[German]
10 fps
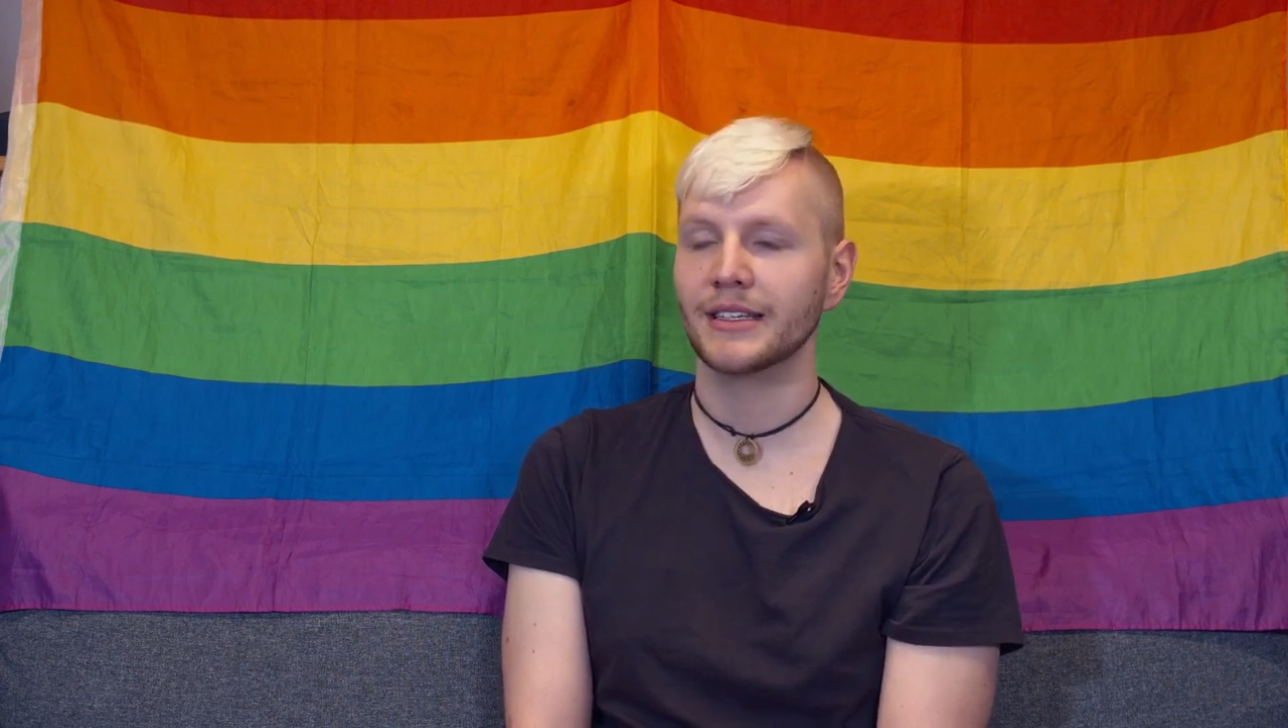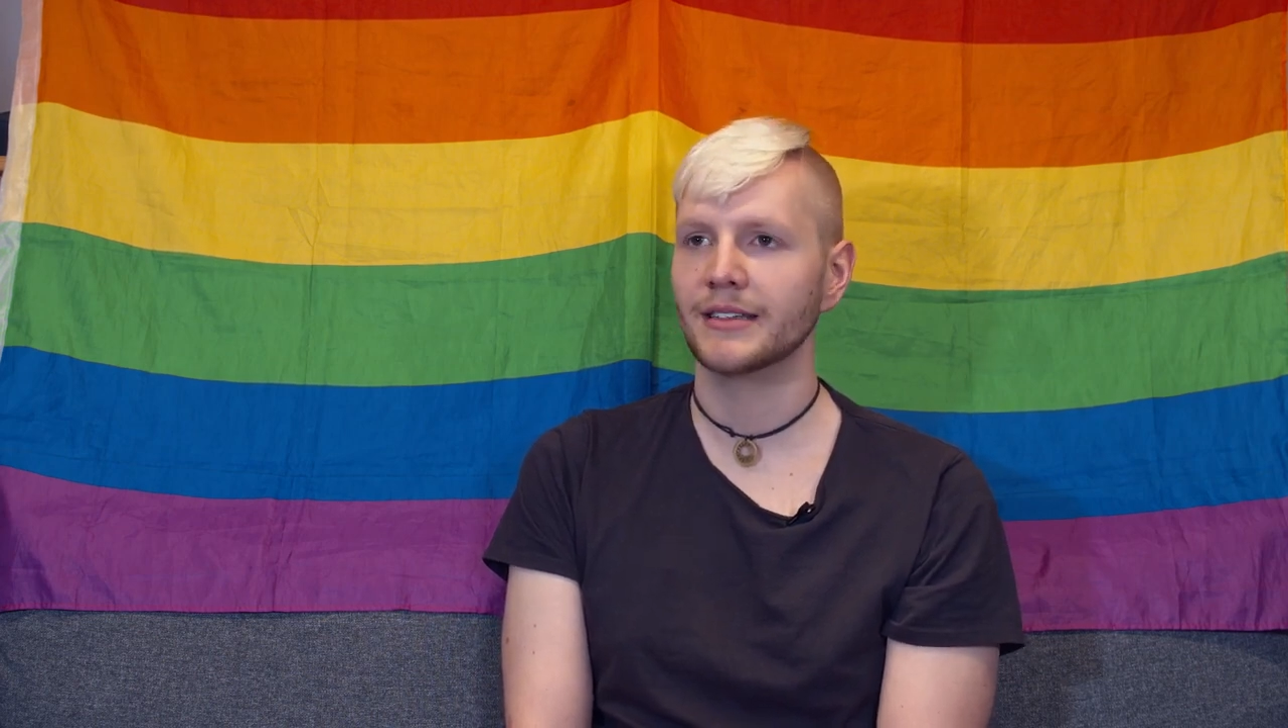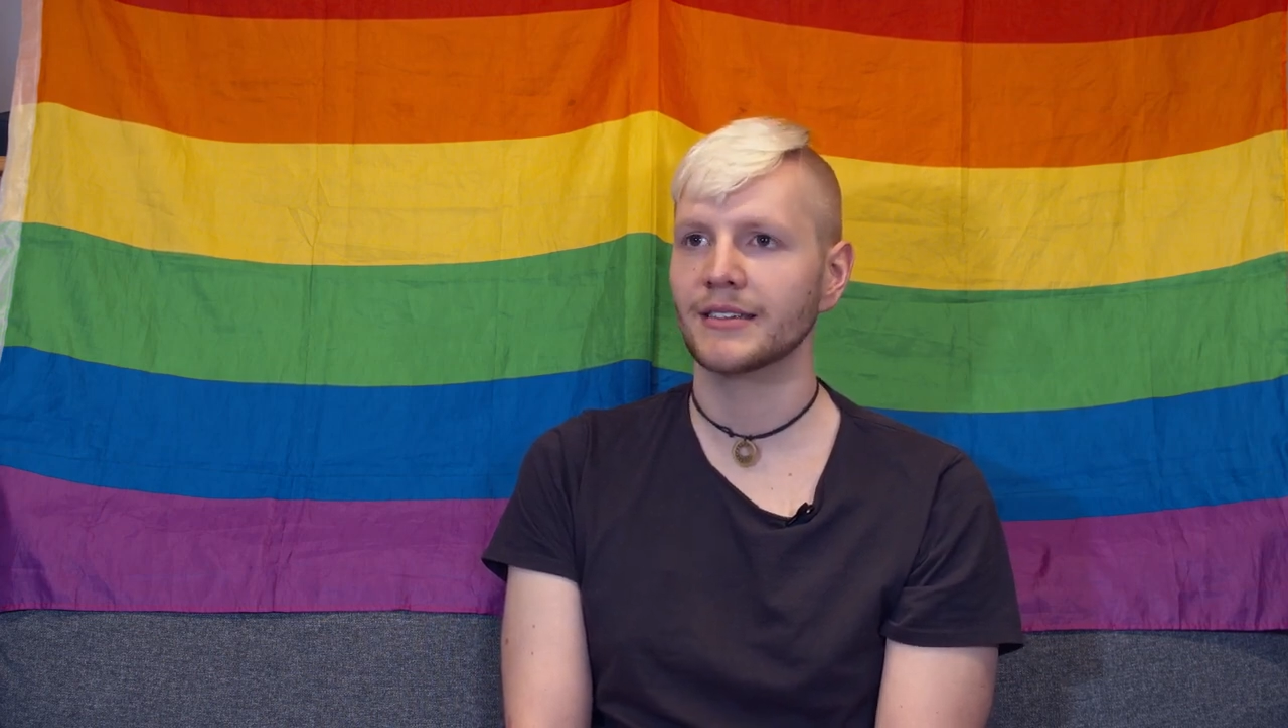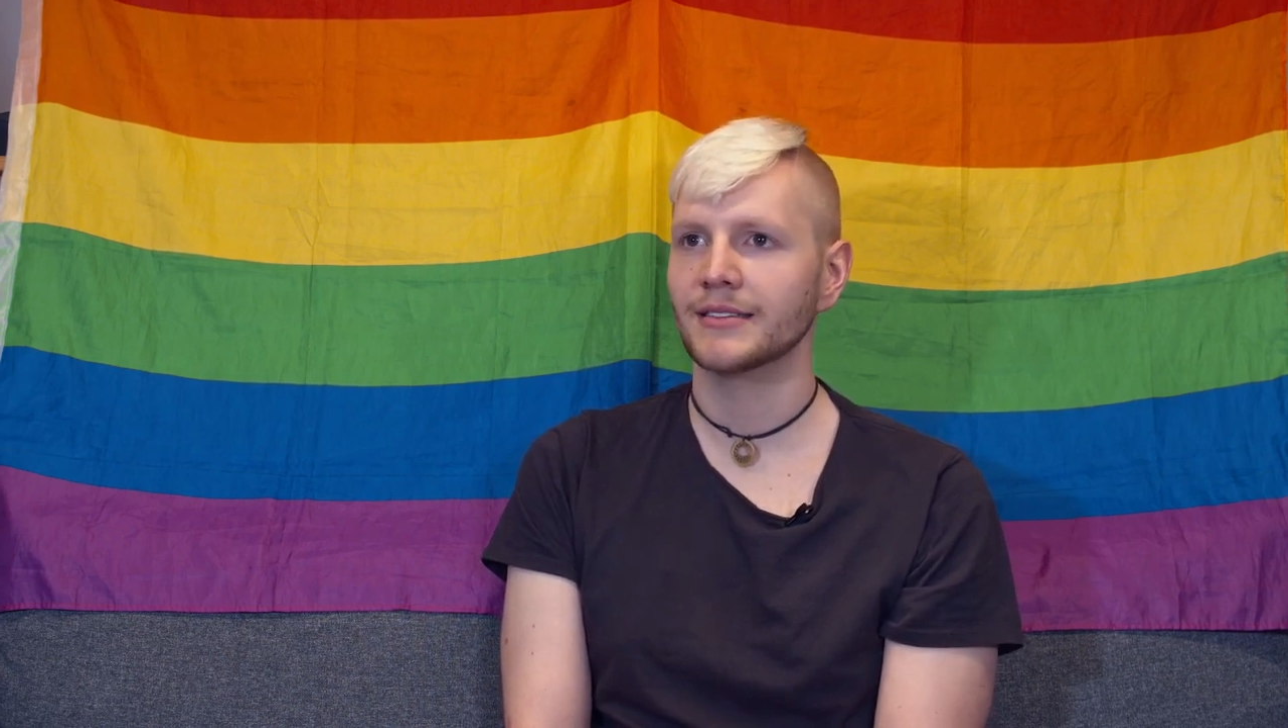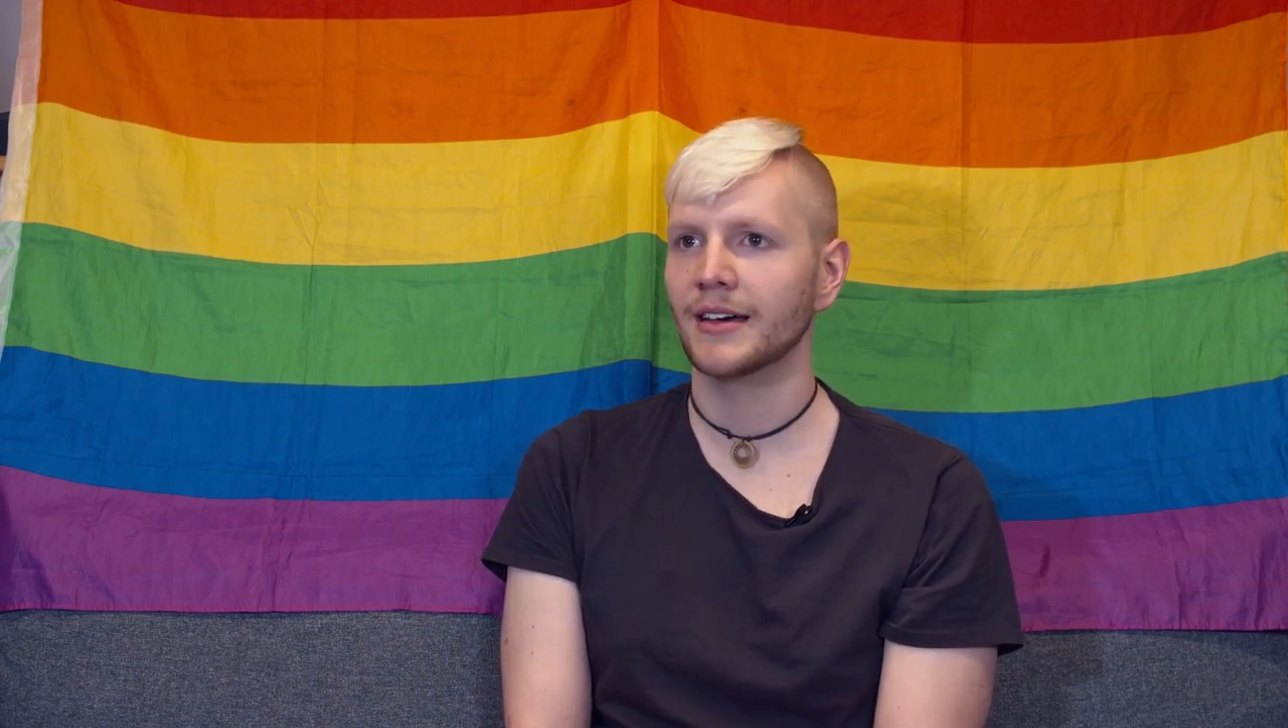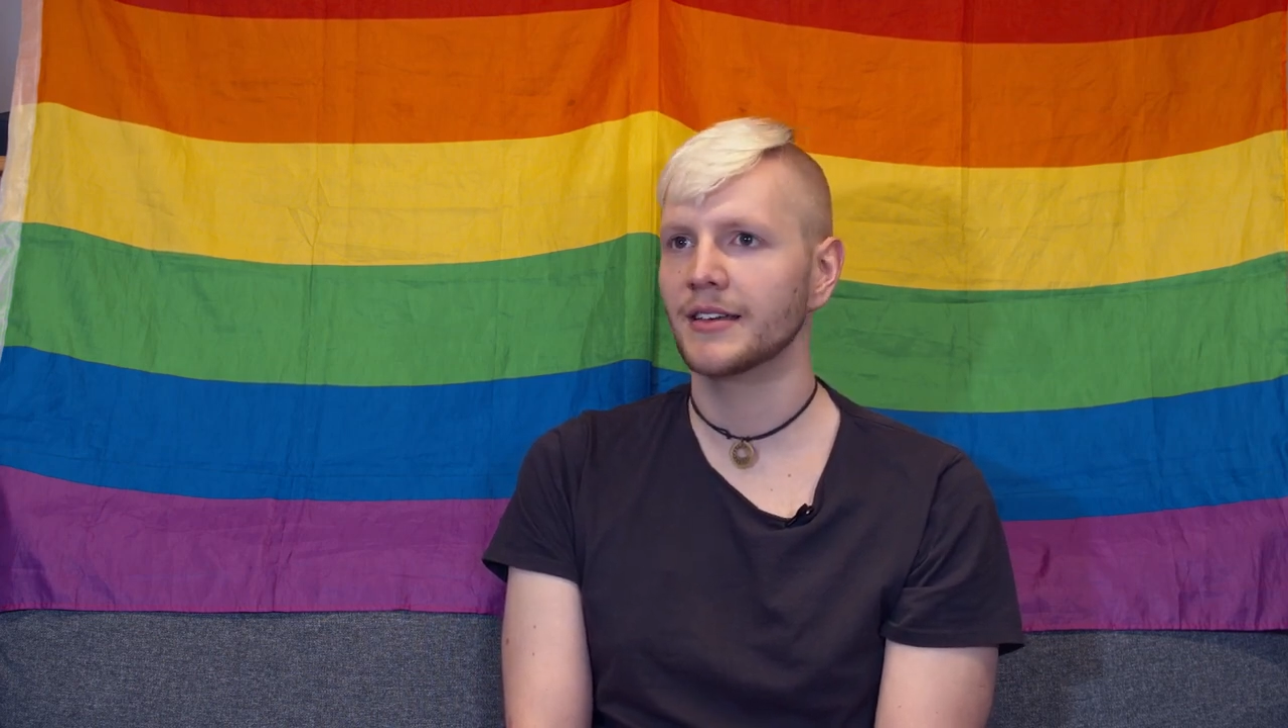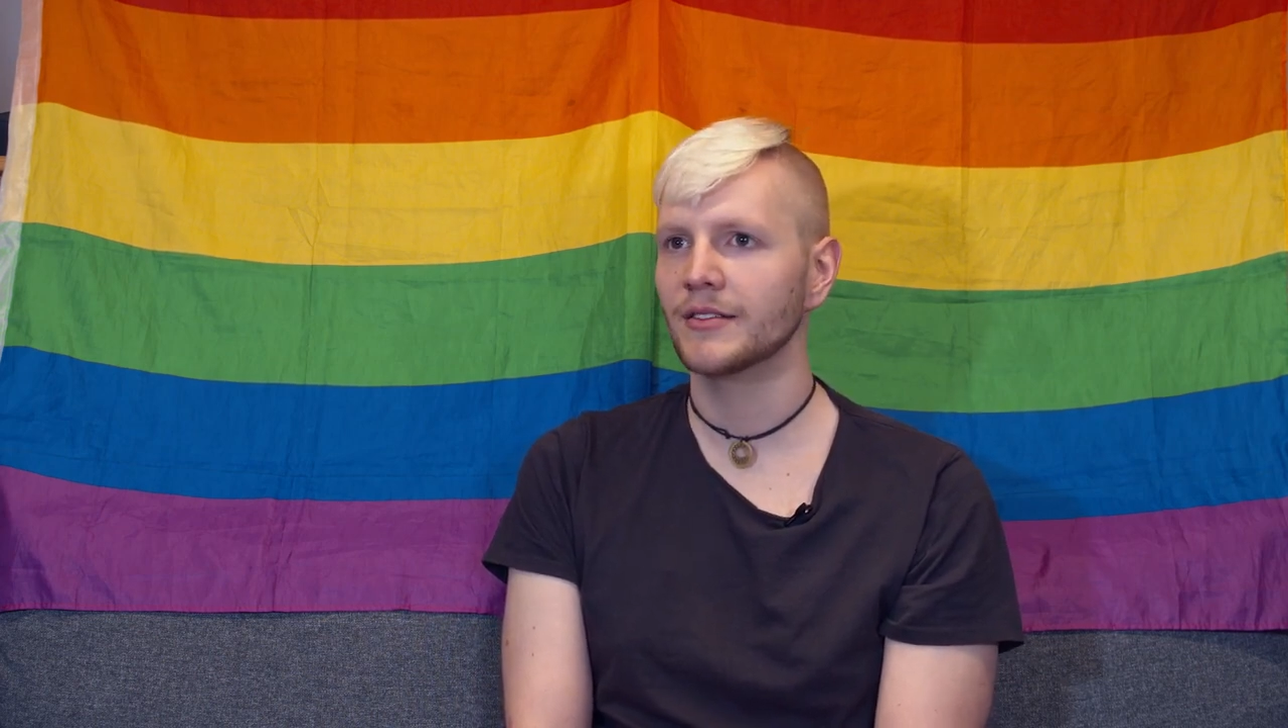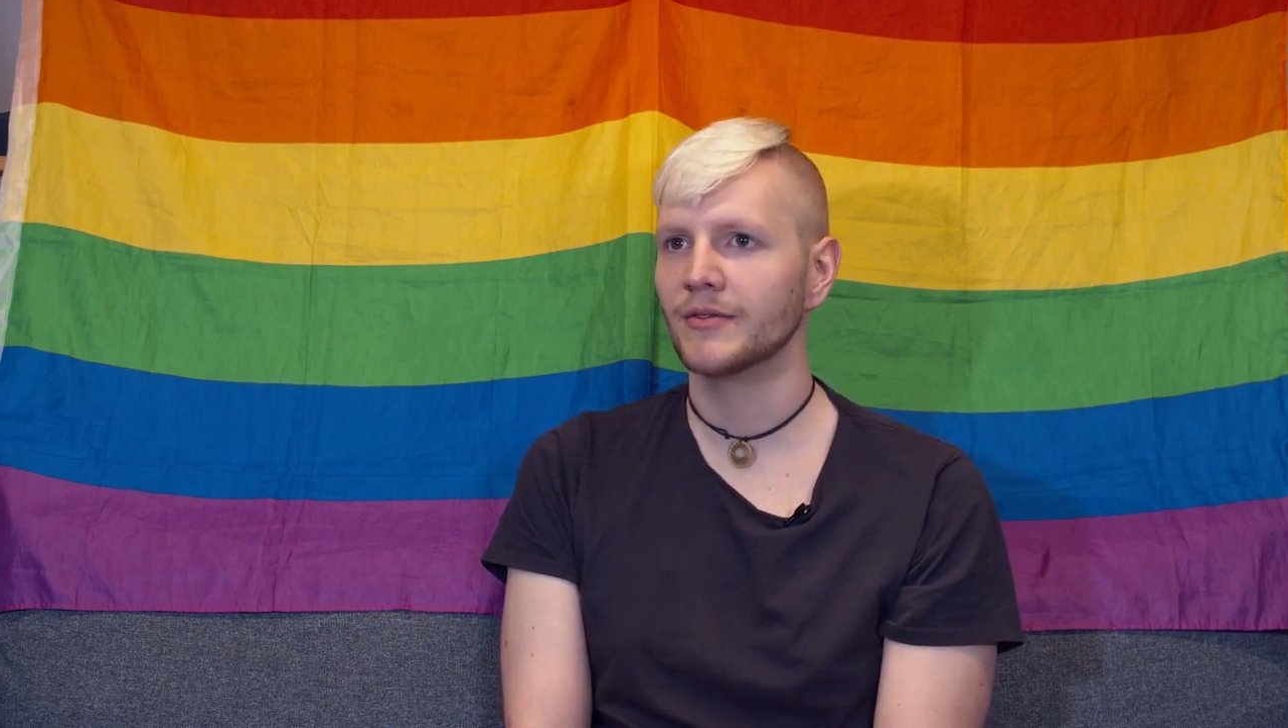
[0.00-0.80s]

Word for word: interessant.